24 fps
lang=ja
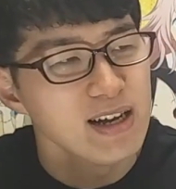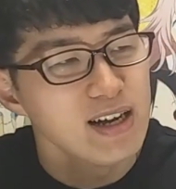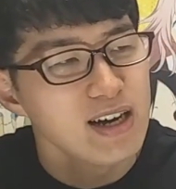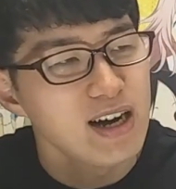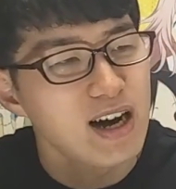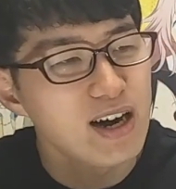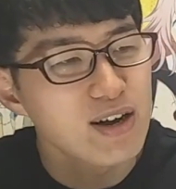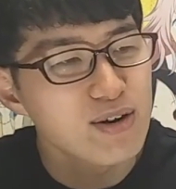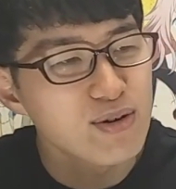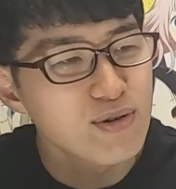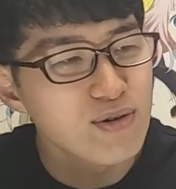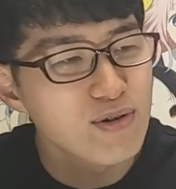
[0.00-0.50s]

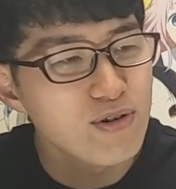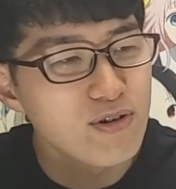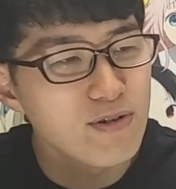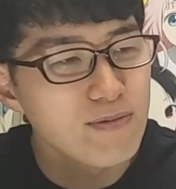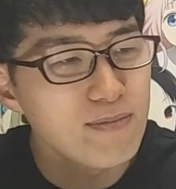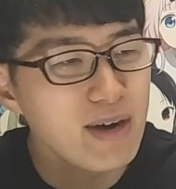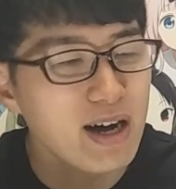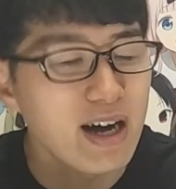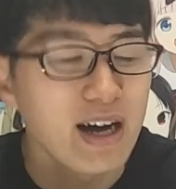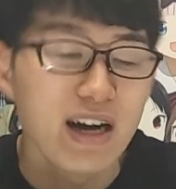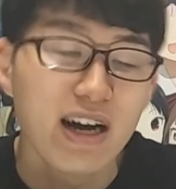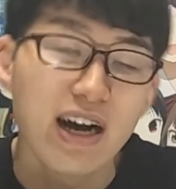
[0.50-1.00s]
あのー、
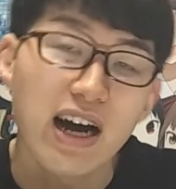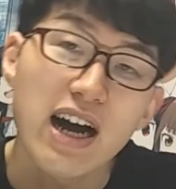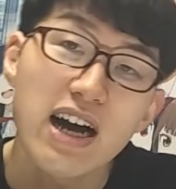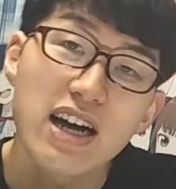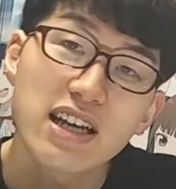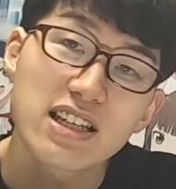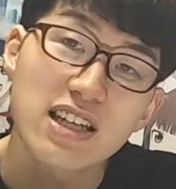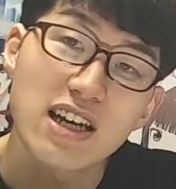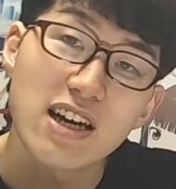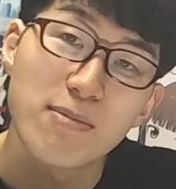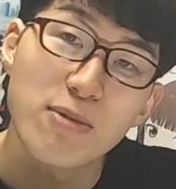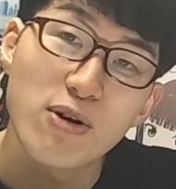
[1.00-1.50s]
まあ、あや
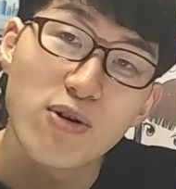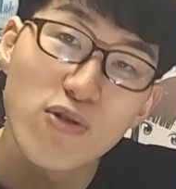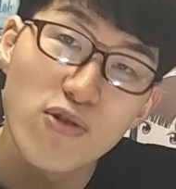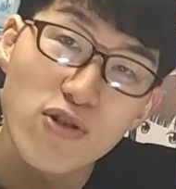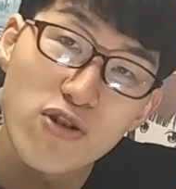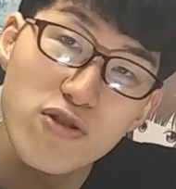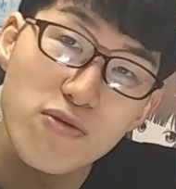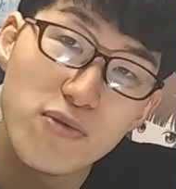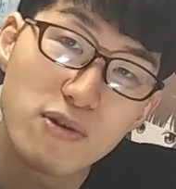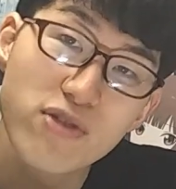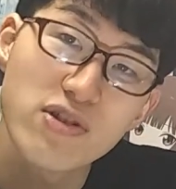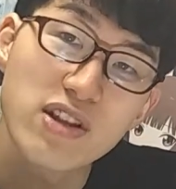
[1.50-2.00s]
ちゃんは心を
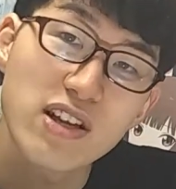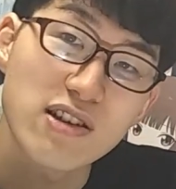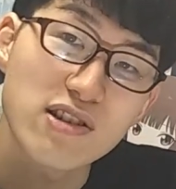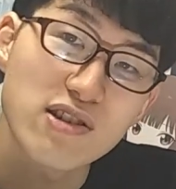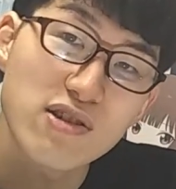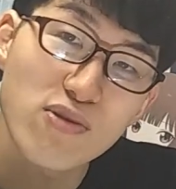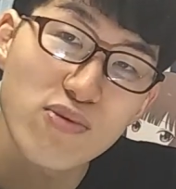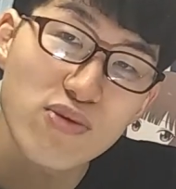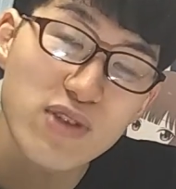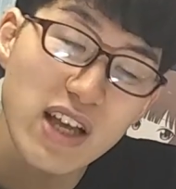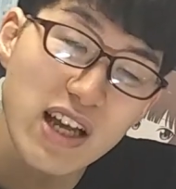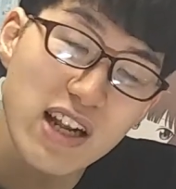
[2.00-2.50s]
読めるんだけど、そ
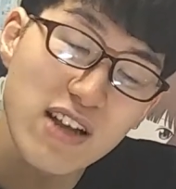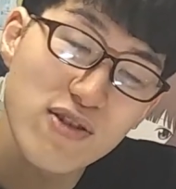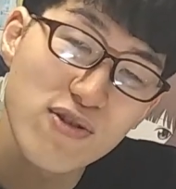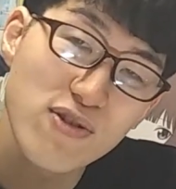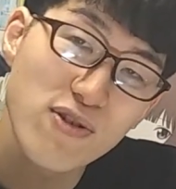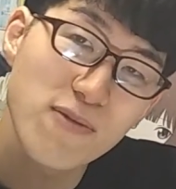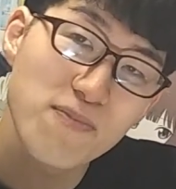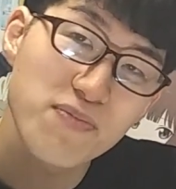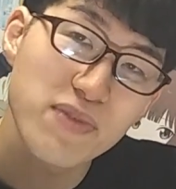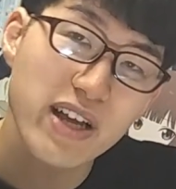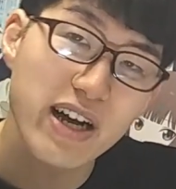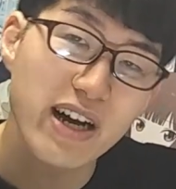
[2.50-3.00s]
の二人
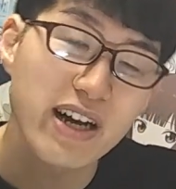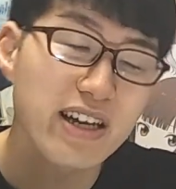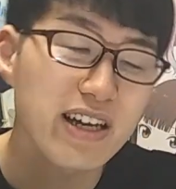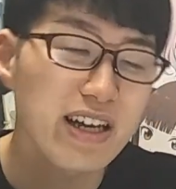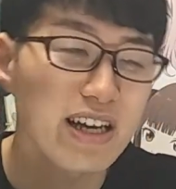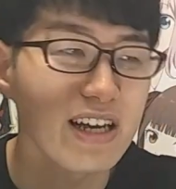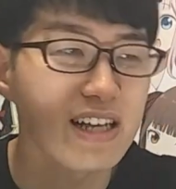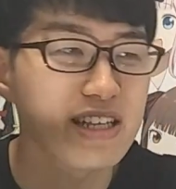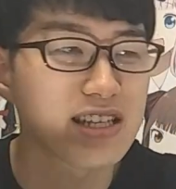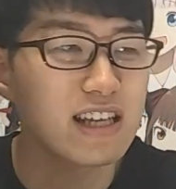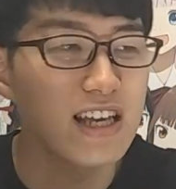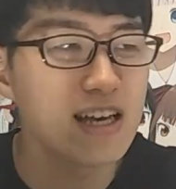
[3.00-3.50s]
の関
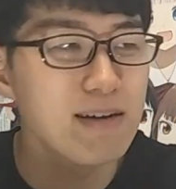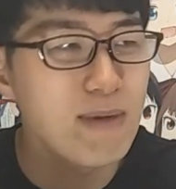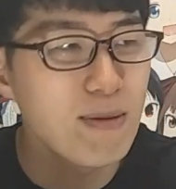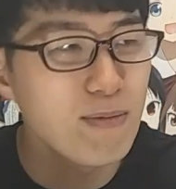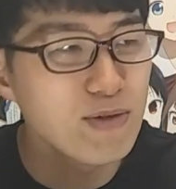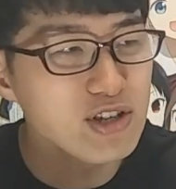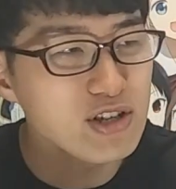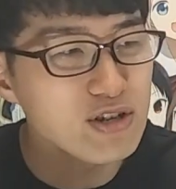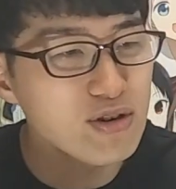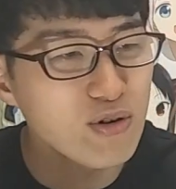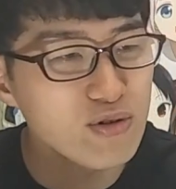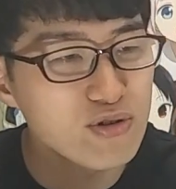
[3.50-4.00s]
係性、まあも
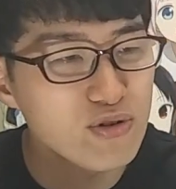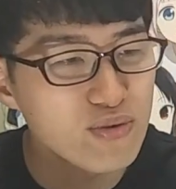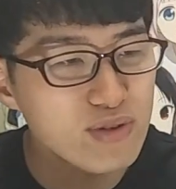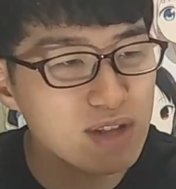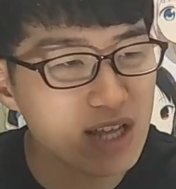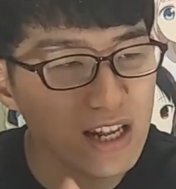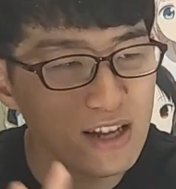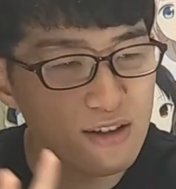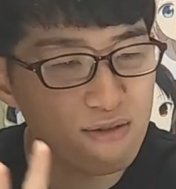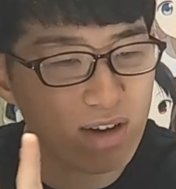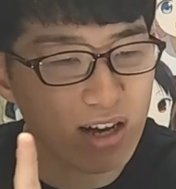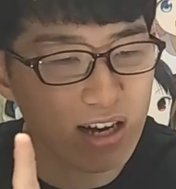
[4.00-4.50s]
ちろんこの二
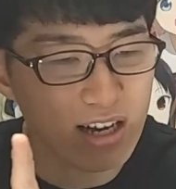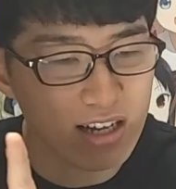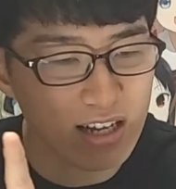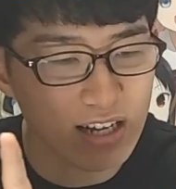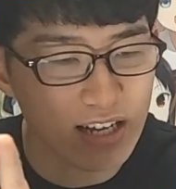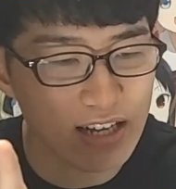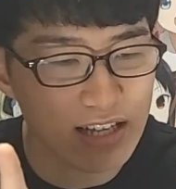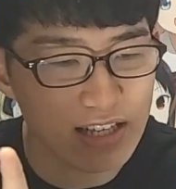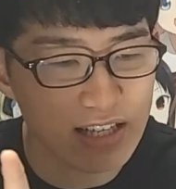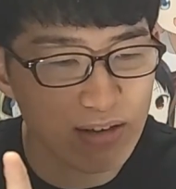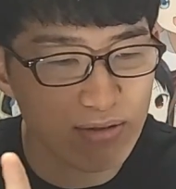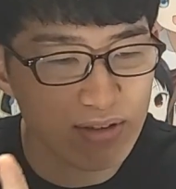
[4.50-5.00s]
人の関
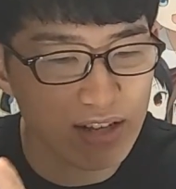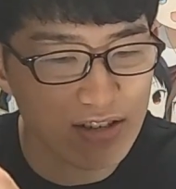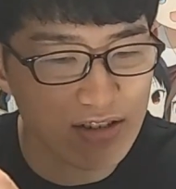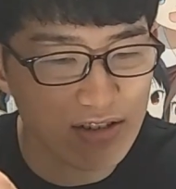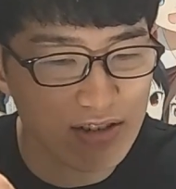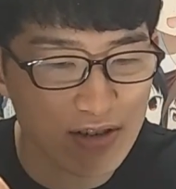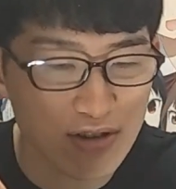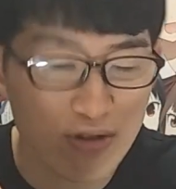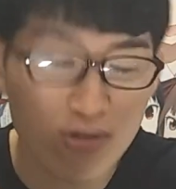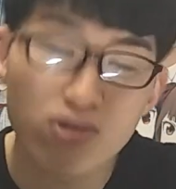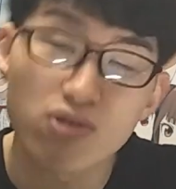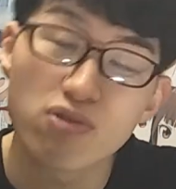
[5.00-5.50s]
係性を単純
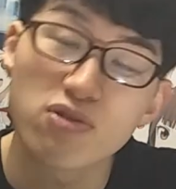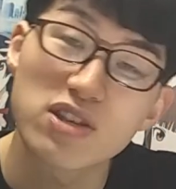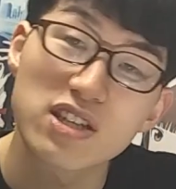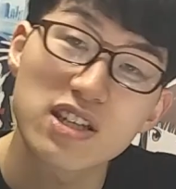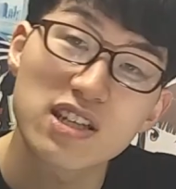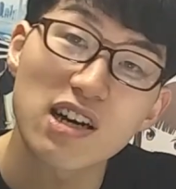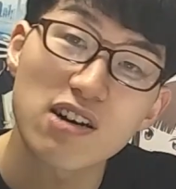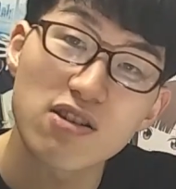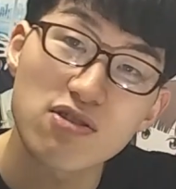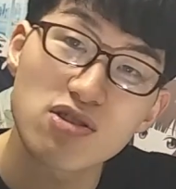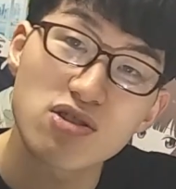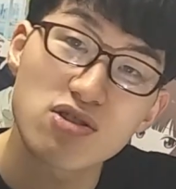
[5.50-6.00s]
に距離を
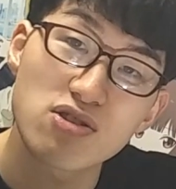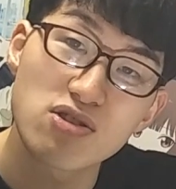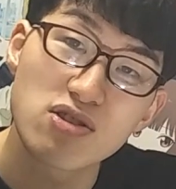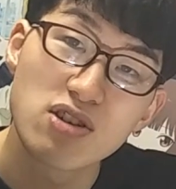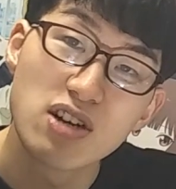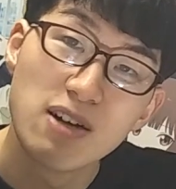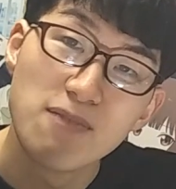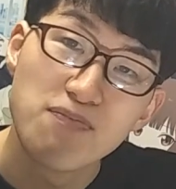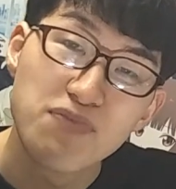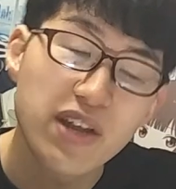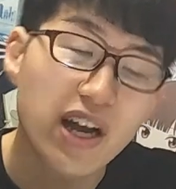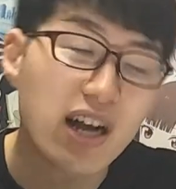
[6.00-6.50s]
近くする
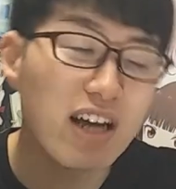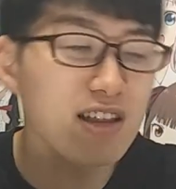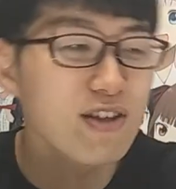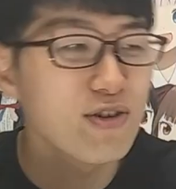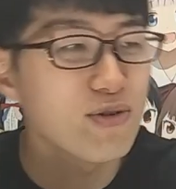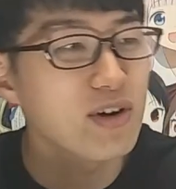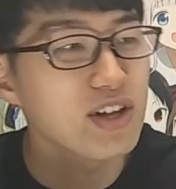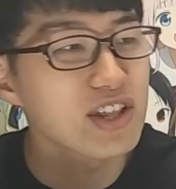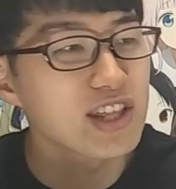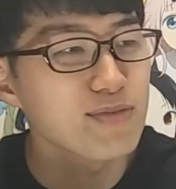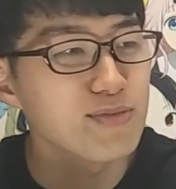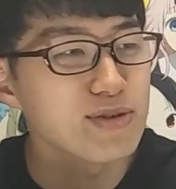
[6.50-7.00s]
だけで終
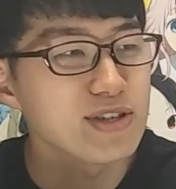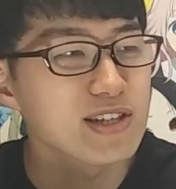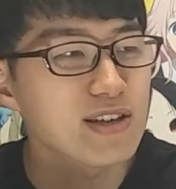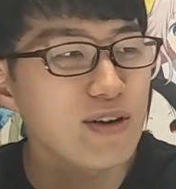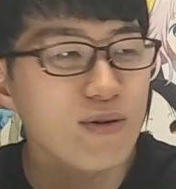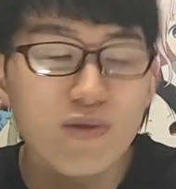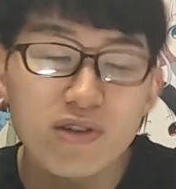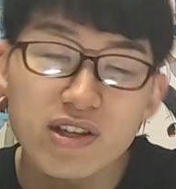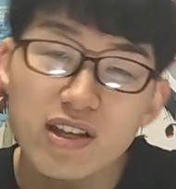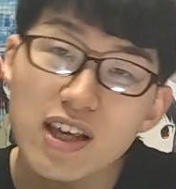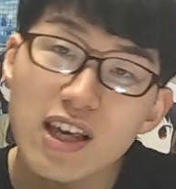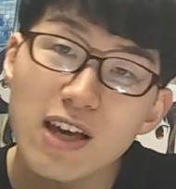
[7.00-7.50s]
わってもいいんですけど、
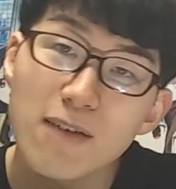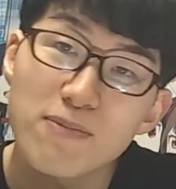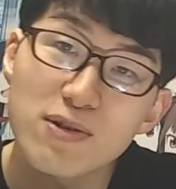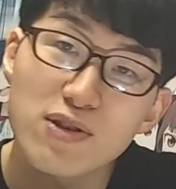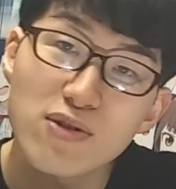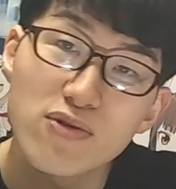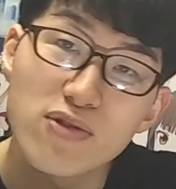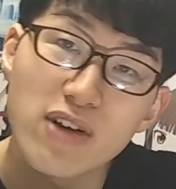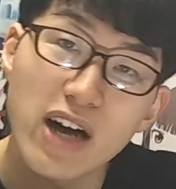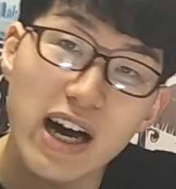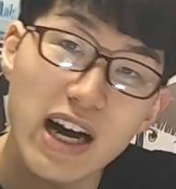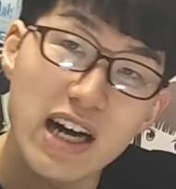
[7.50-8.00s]
この先やっぱそ
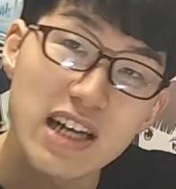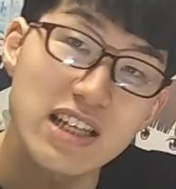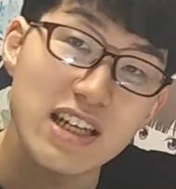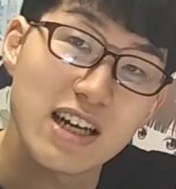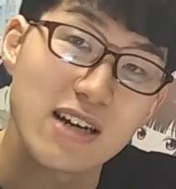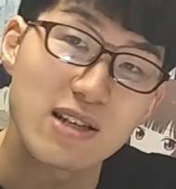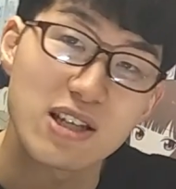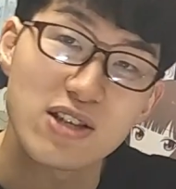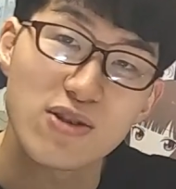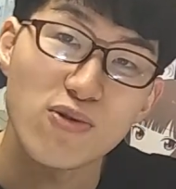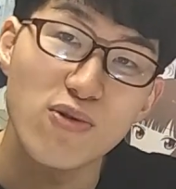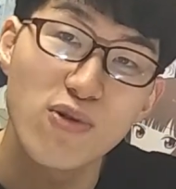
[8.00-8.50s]
このあやちゃん
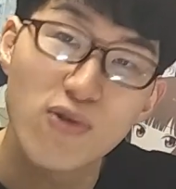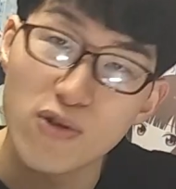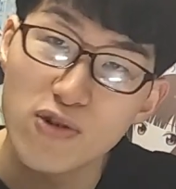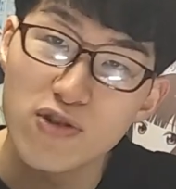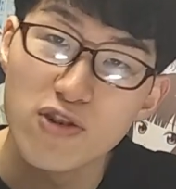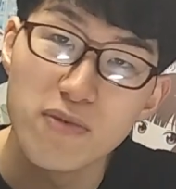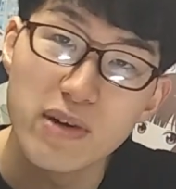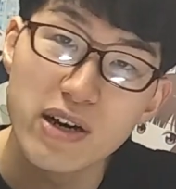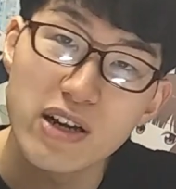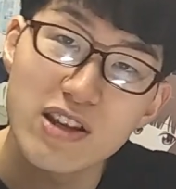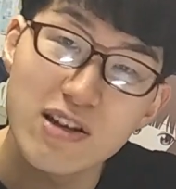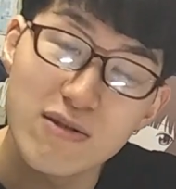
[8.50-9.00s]
がその心
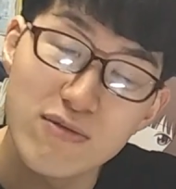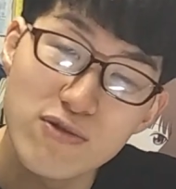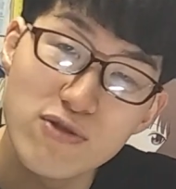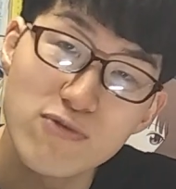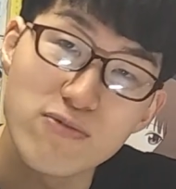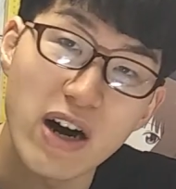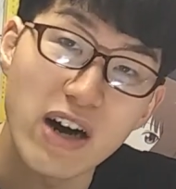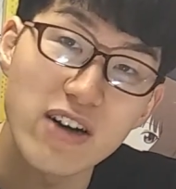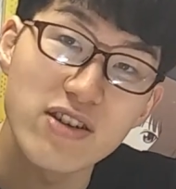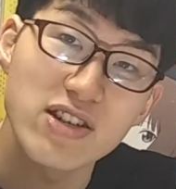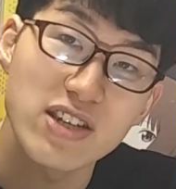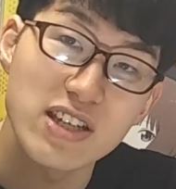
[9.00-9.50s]
読めるっていう部分
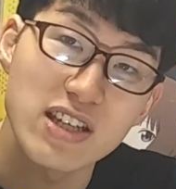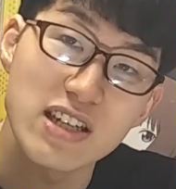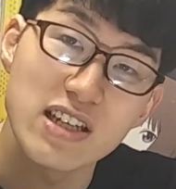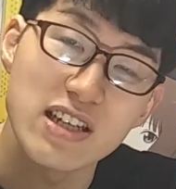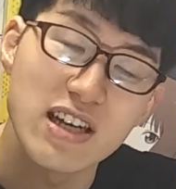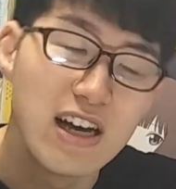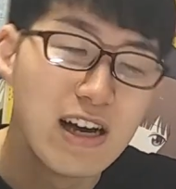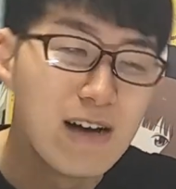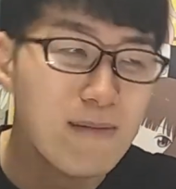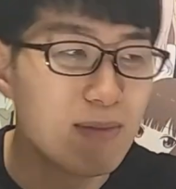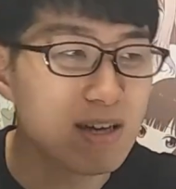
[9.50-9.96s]
もあるし、